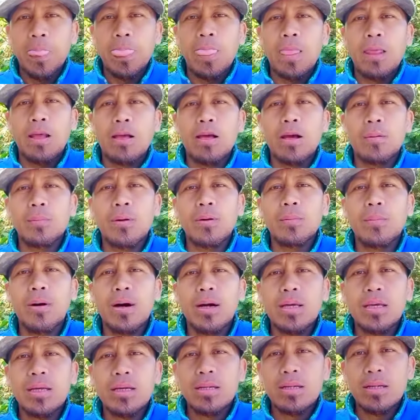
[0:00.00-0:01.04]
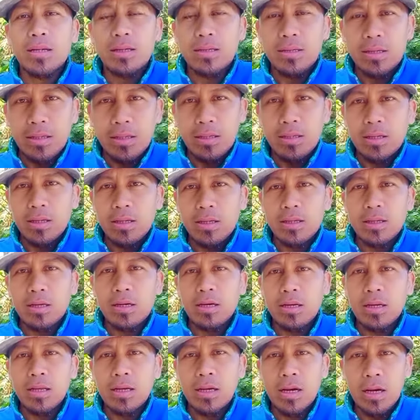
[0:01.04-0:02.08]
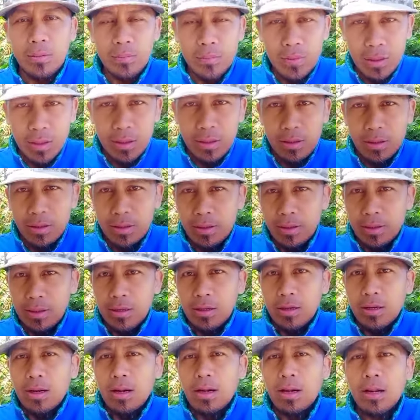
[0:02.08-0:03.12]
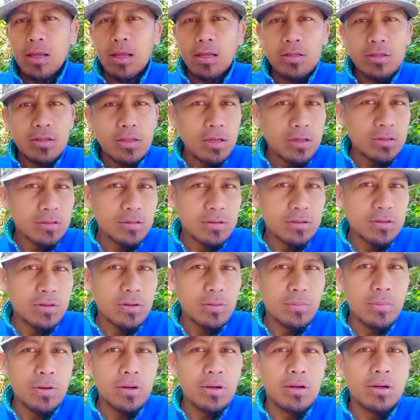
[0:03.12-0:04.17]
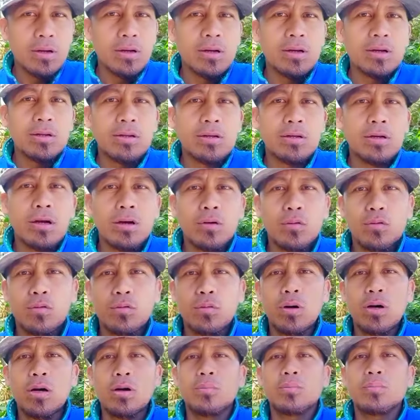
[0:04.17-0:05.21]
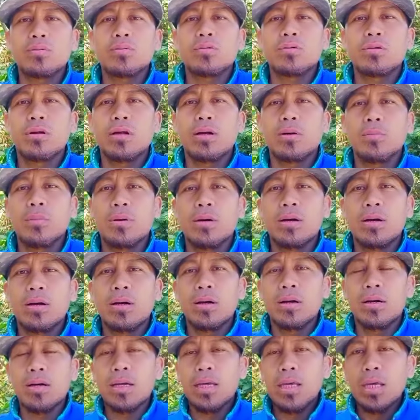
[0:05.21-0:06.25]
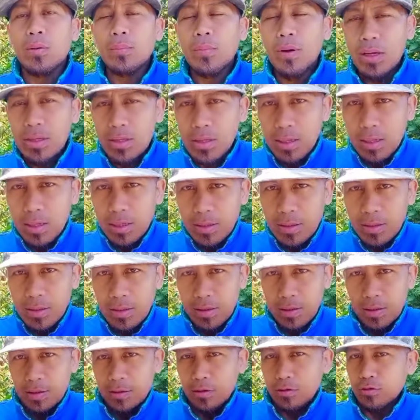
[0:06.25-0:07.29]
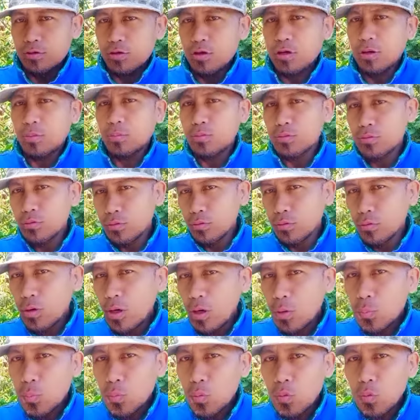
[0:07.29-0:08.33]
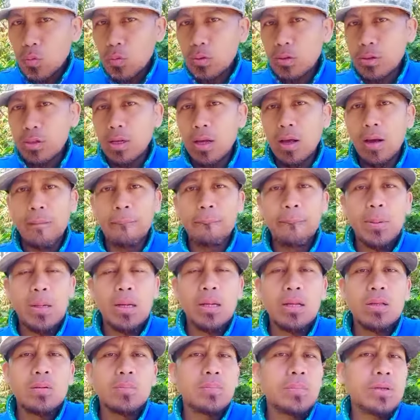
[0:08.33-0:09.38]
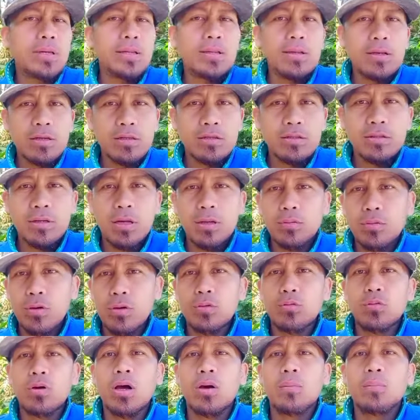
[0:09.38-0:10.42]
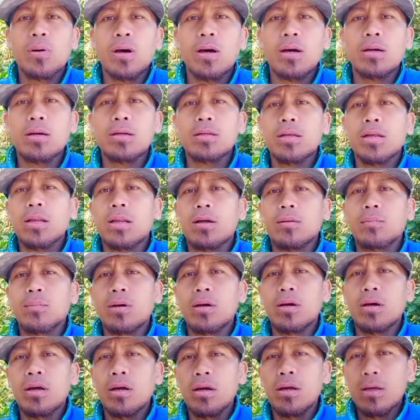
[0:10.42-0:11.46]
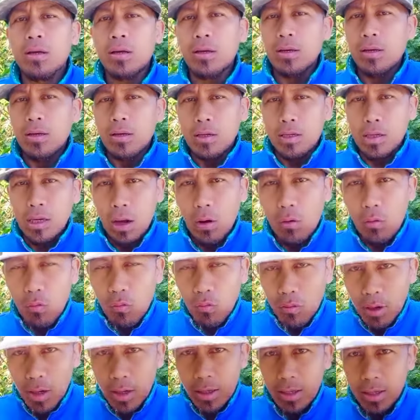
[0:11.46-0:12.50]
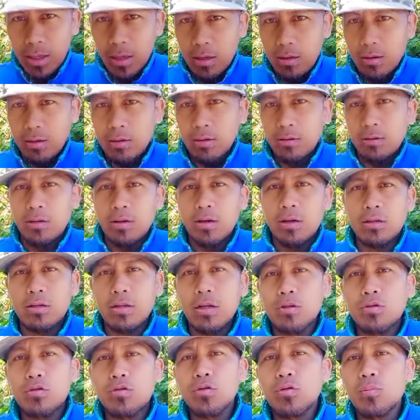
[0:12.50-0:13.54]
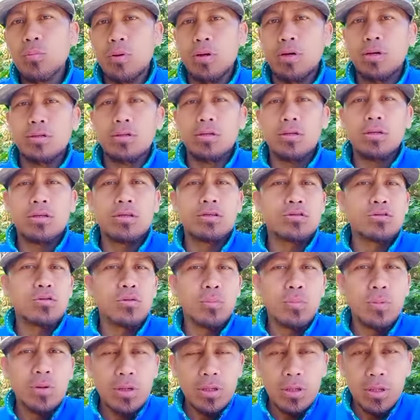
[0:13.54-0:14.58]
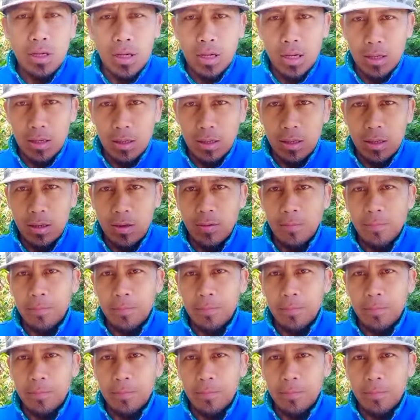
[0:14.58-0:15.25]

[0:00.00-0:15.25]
kababayan natin na nakarecover latest na mga nakakuha po ng mga kayamanan sa kabundukan po ng Pilipinas. Ano-ano nga ba ang kanilang mga nahukay at ano yung mga na-discover nilang uh,